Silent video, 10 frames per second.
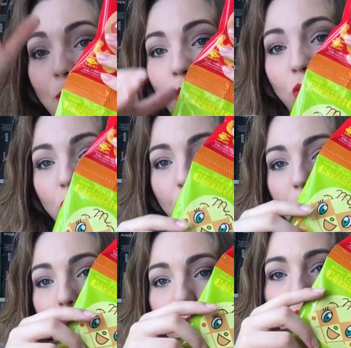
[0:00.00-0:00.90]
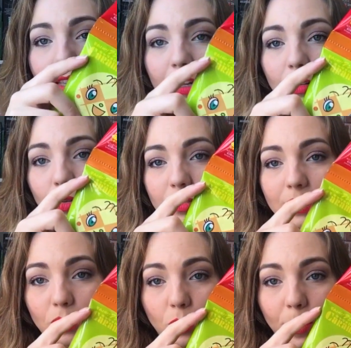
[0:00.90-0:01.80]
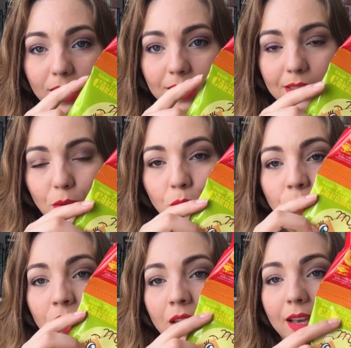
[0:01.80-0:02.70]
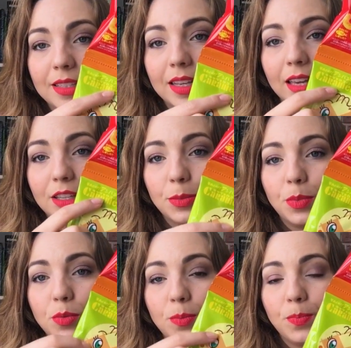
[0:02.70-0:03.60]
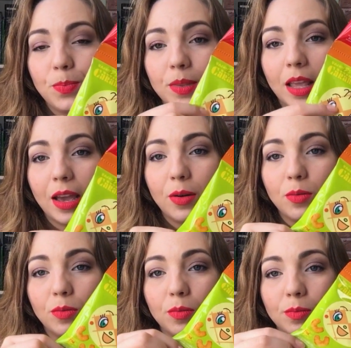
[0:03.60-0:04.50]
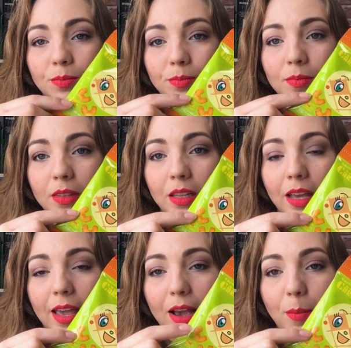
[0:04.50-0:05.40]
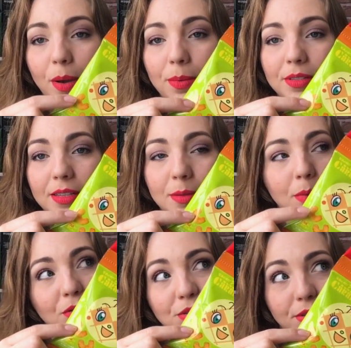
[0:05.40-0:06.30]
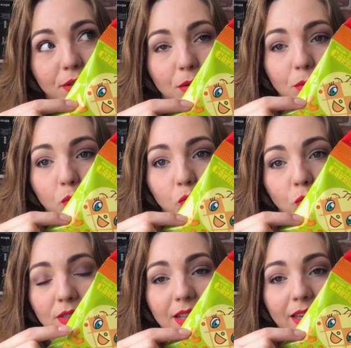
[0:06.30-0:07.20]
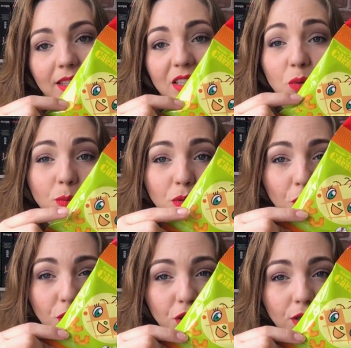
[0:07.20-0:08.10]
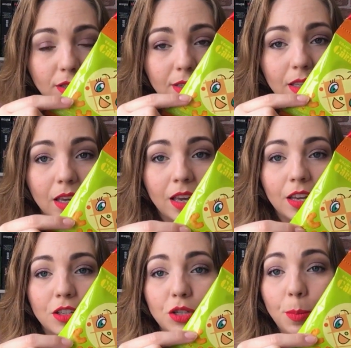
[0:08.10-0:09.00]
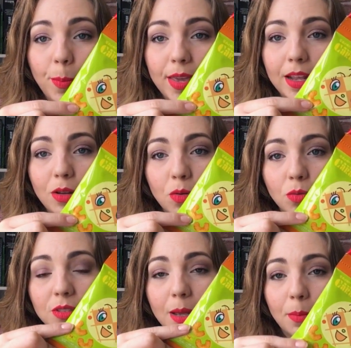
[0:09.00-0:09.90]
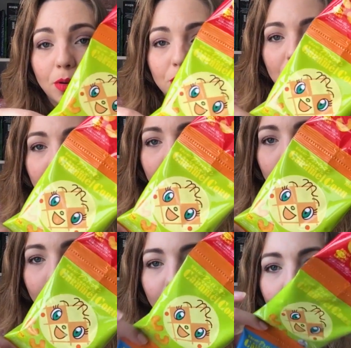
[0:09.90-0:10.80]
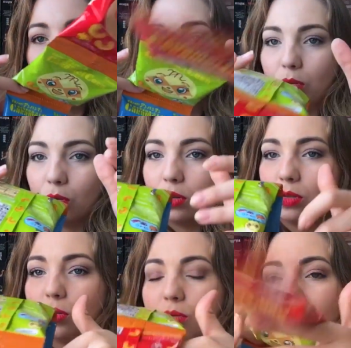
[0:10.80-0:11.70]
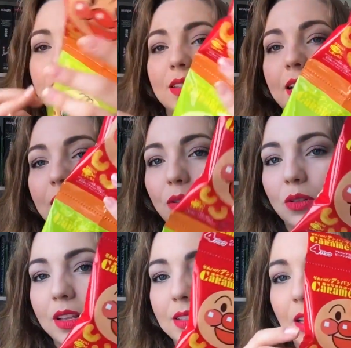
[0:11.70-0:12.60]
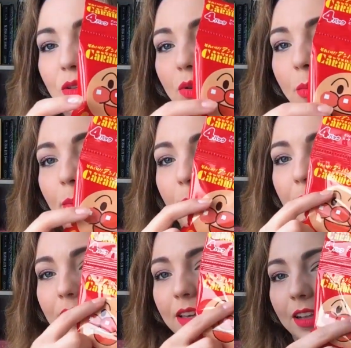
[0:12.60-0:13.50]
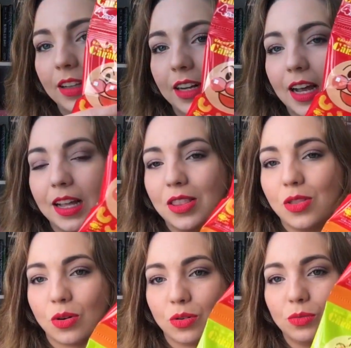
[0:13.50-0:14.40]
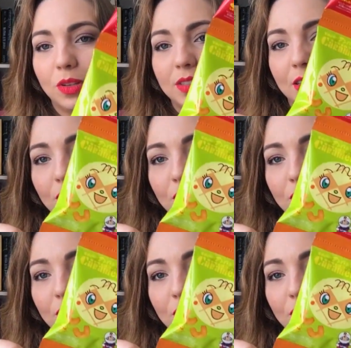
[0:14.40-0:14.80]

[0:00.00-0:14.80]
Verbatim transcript: muito a pipoquinha doce do Brasil. Esse daqui é tipo um... É um... É, como é que fazer assim pra vocês? É um snackzinho, um biscoitinho assim, de milho com sabor de caramelo. É muito gostoso. Esse daqui é do desenho do Ampaman, que a Lana adora. Um desenho